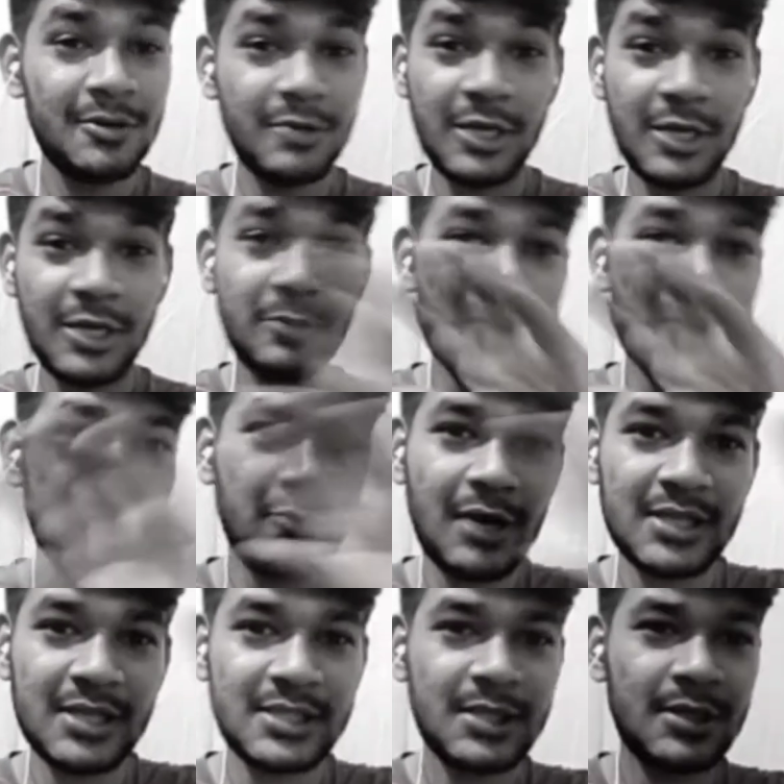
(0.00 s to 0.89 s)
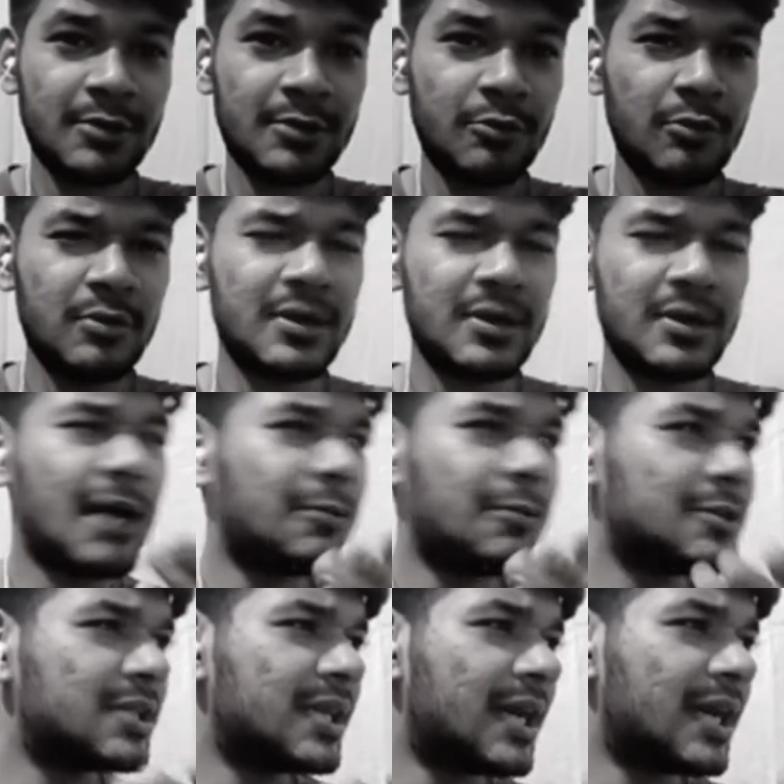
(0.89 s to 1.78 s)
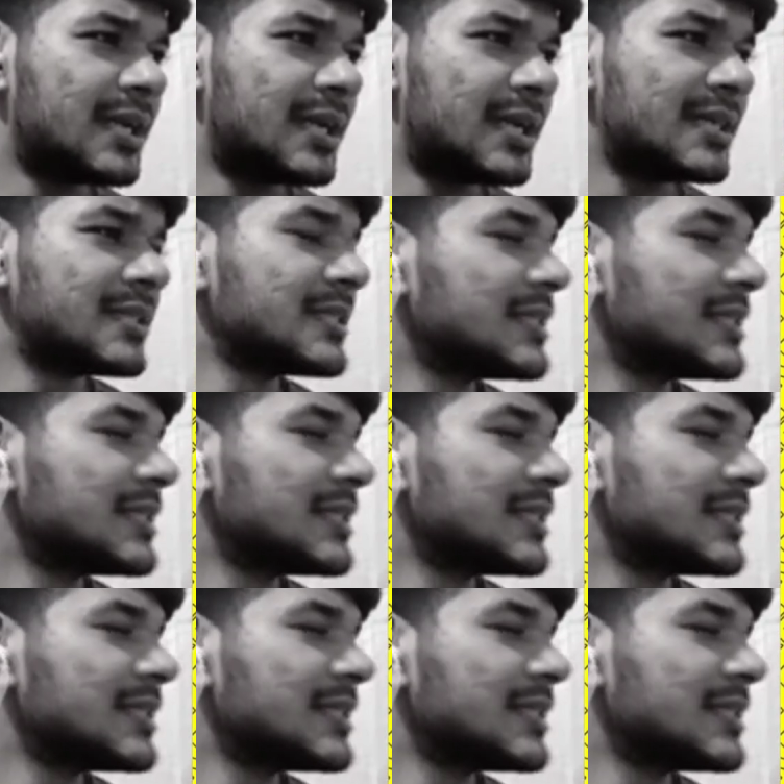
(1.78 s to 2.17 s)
एक तो भाई वहाँ से वो क्या बोलते हैं यार